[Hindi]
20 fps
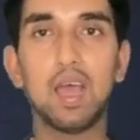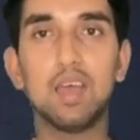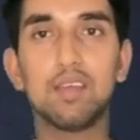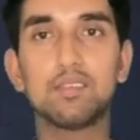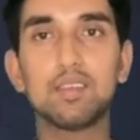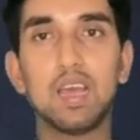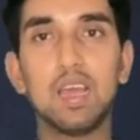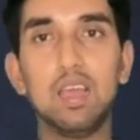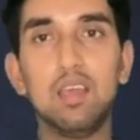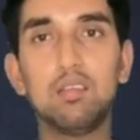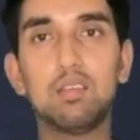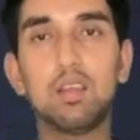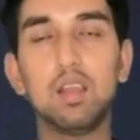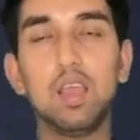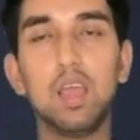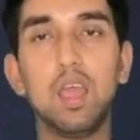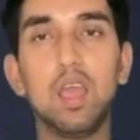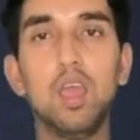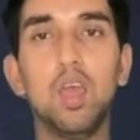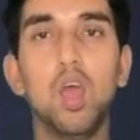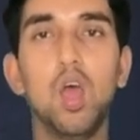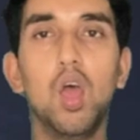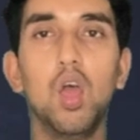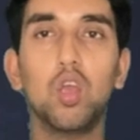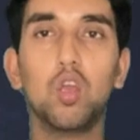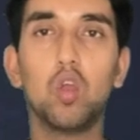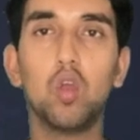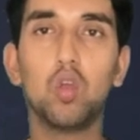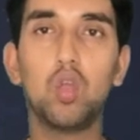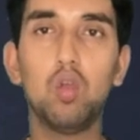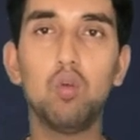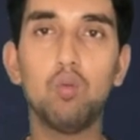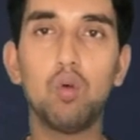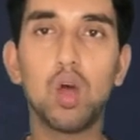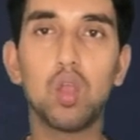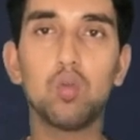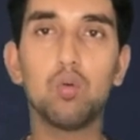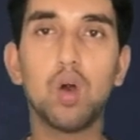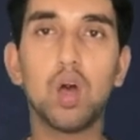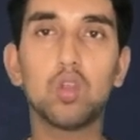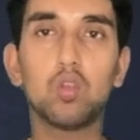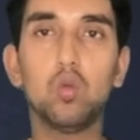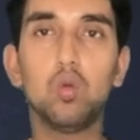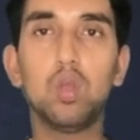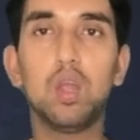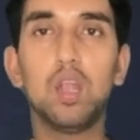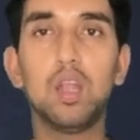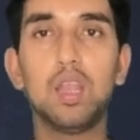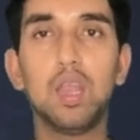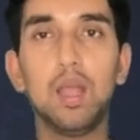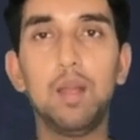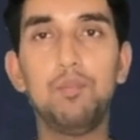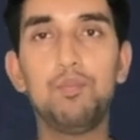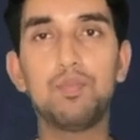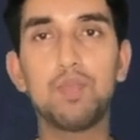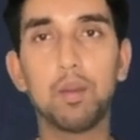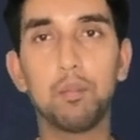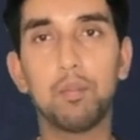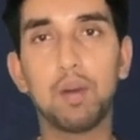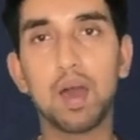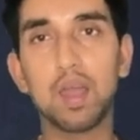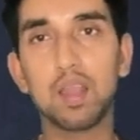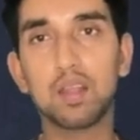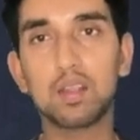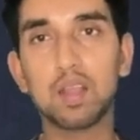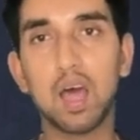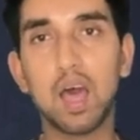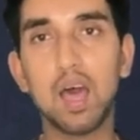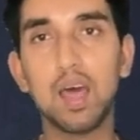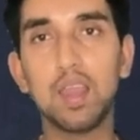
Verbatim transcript: ऐसा इसलिए क्योंकि वानवातु की टीम जब भारत